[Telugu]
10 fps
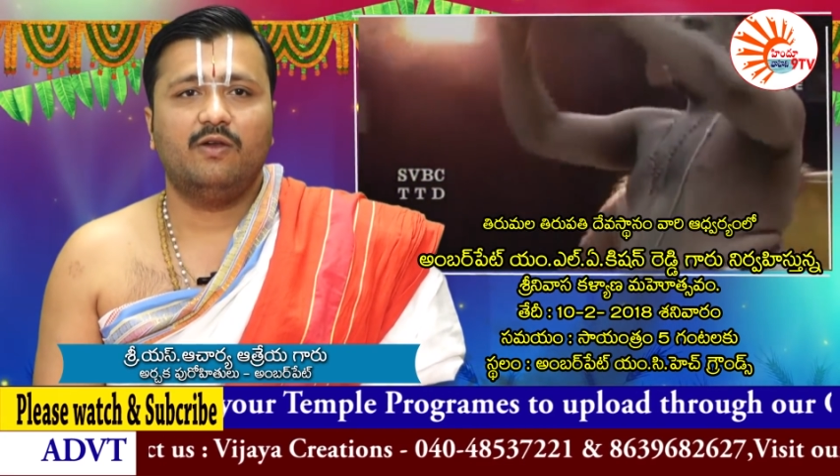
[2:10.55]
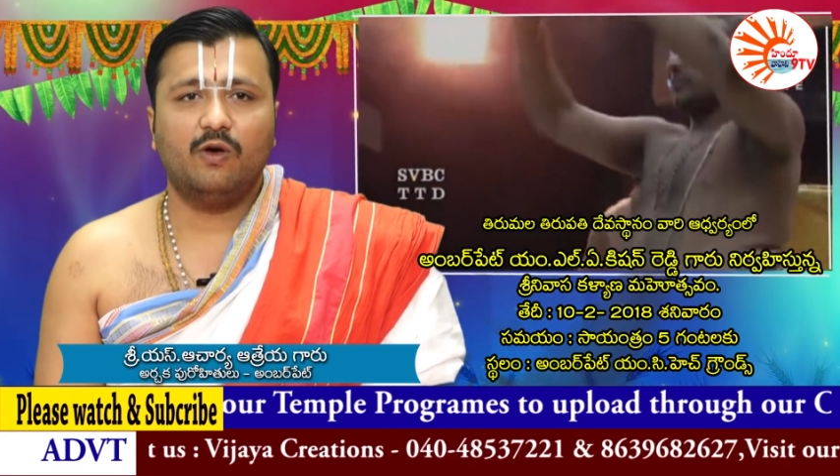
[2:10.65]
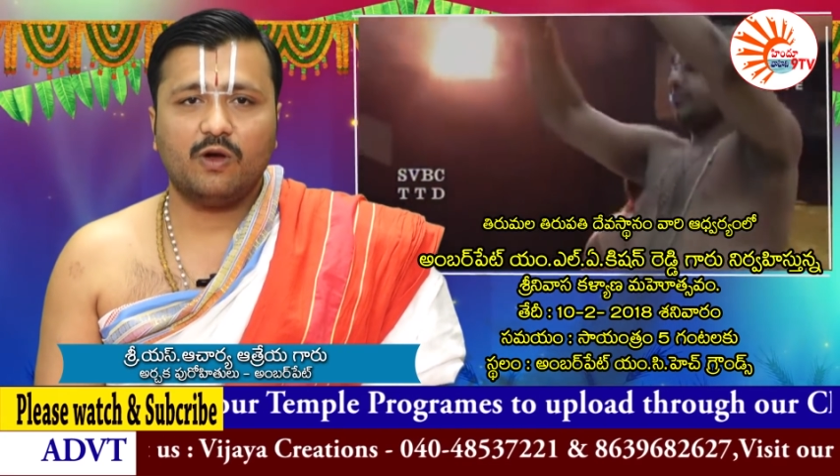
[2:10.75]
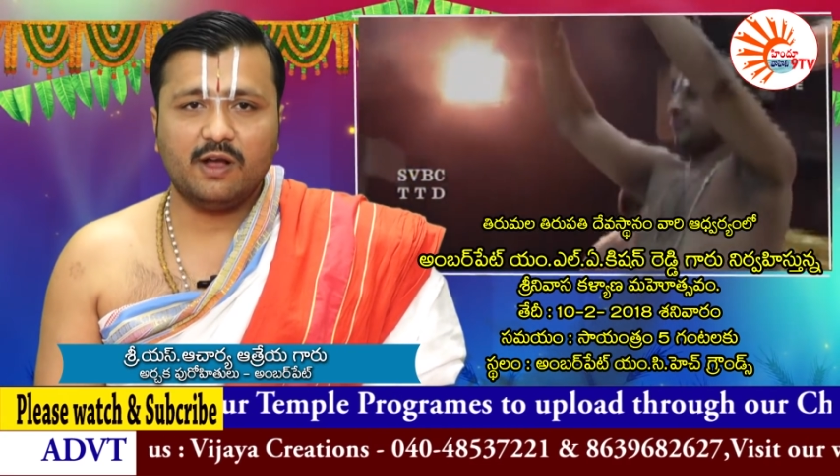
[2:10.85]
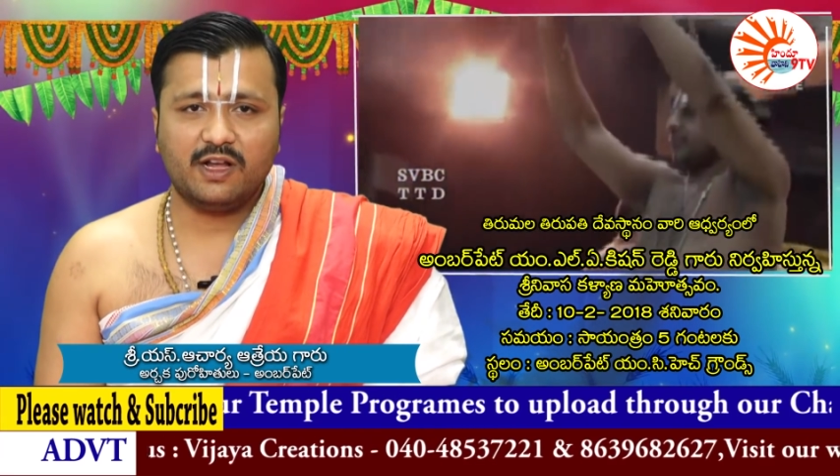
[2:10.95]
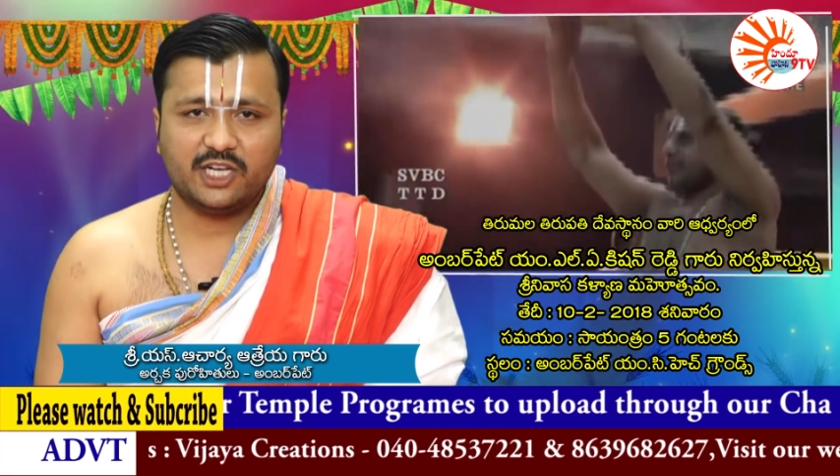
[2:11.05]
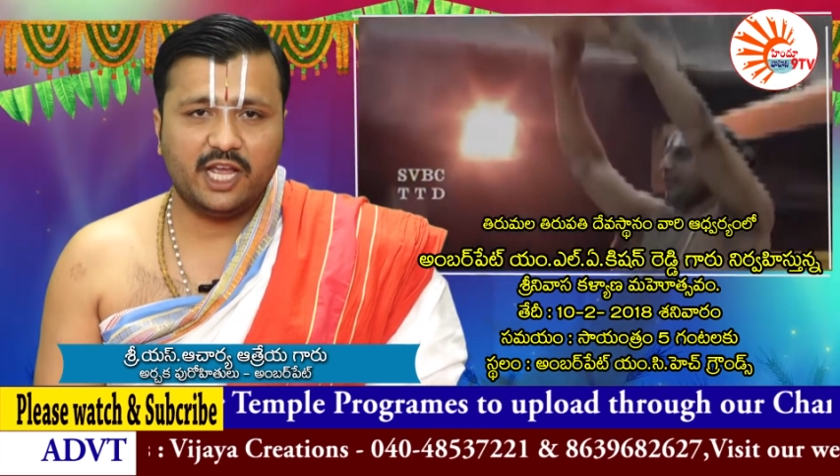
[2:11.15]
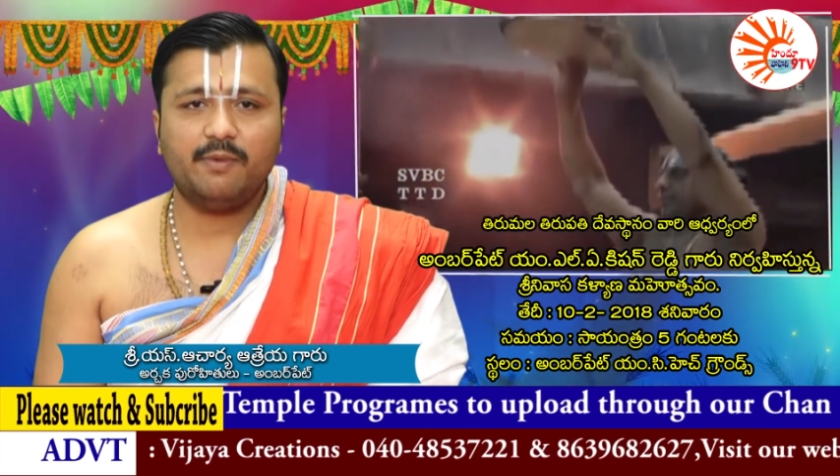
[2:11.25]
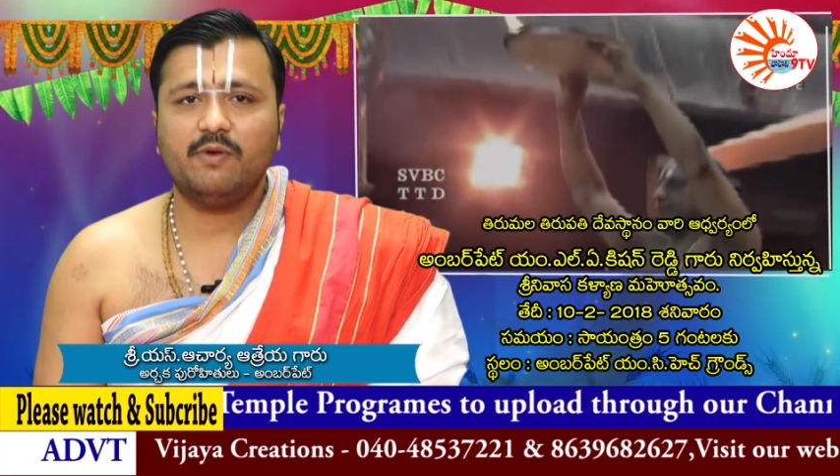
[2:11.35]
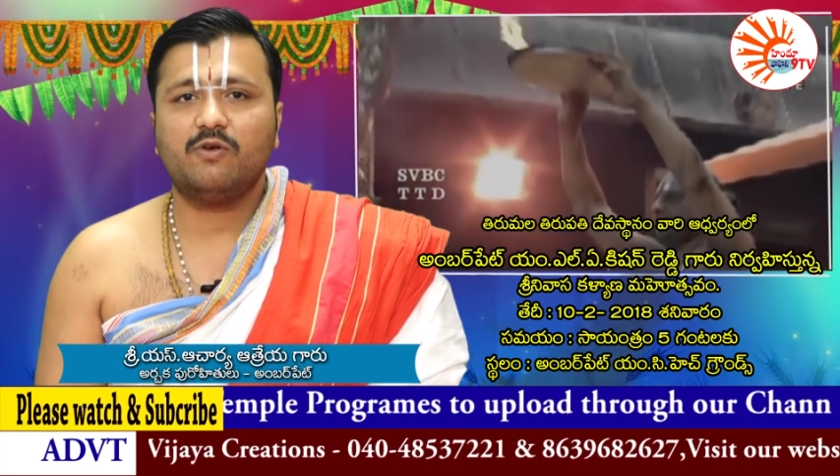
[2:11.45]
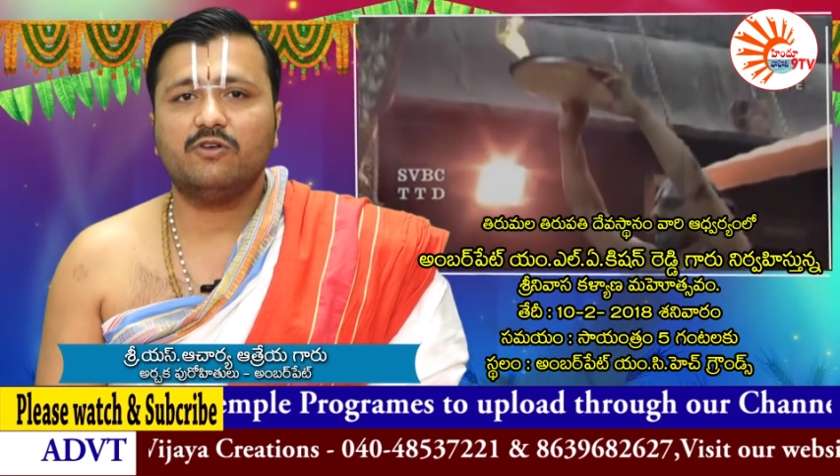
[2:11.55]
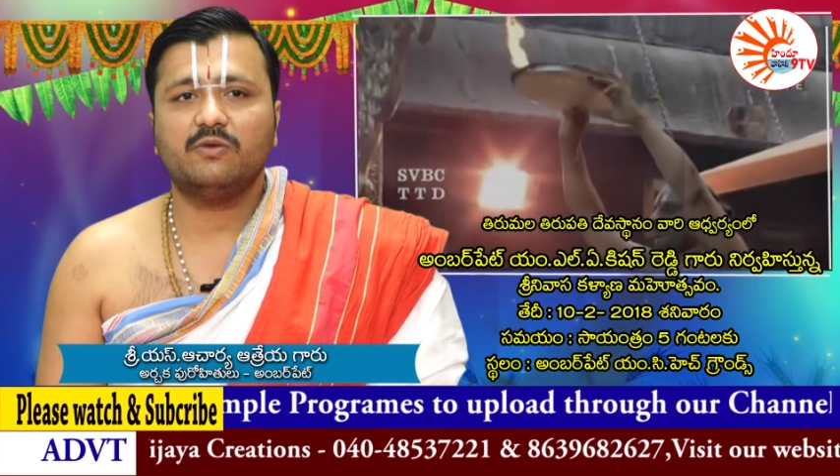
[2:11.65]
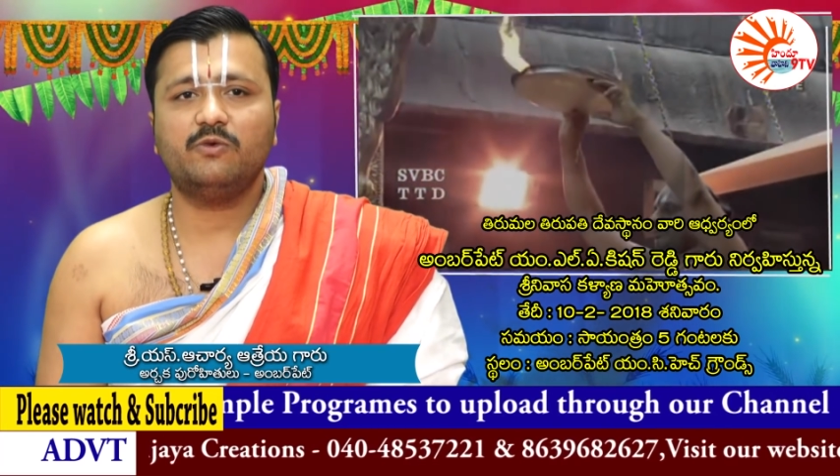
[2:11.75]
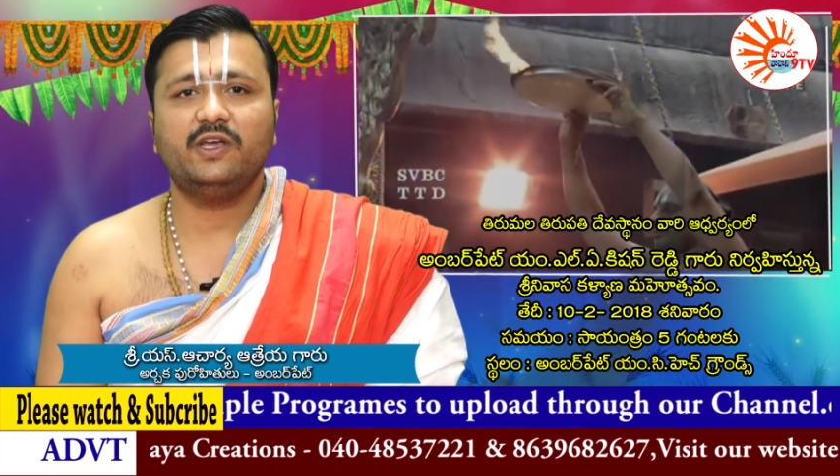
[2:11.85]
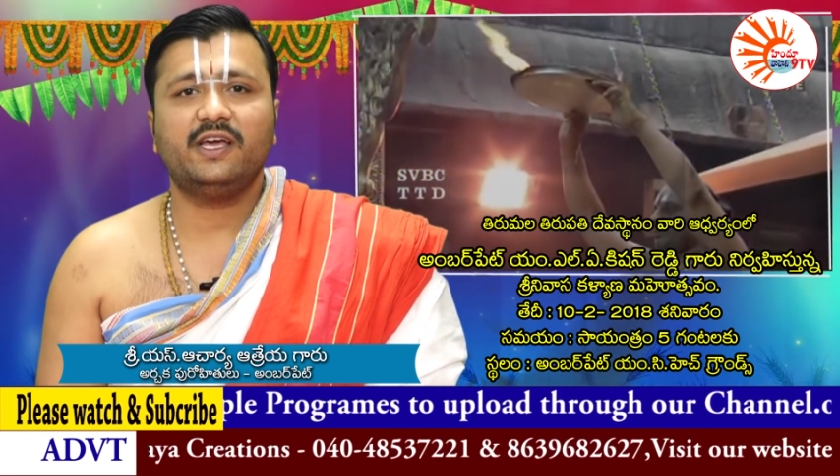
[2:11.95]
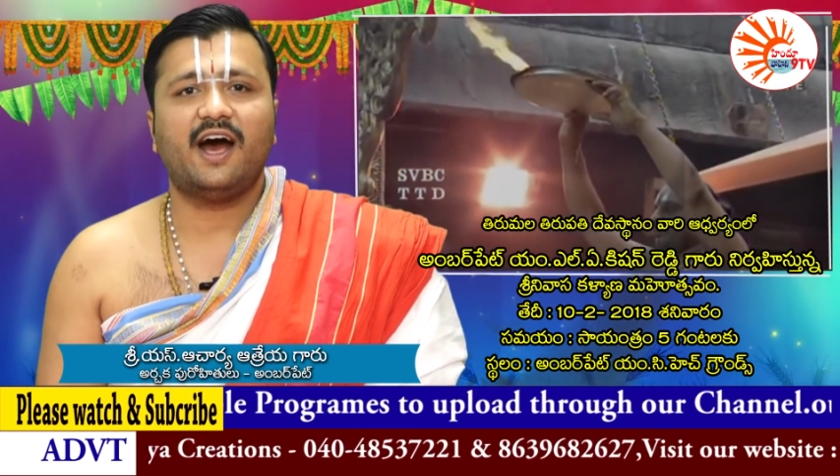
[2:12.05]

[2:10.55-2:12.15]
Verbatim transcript: లోకక్షేమం కోసము ఈ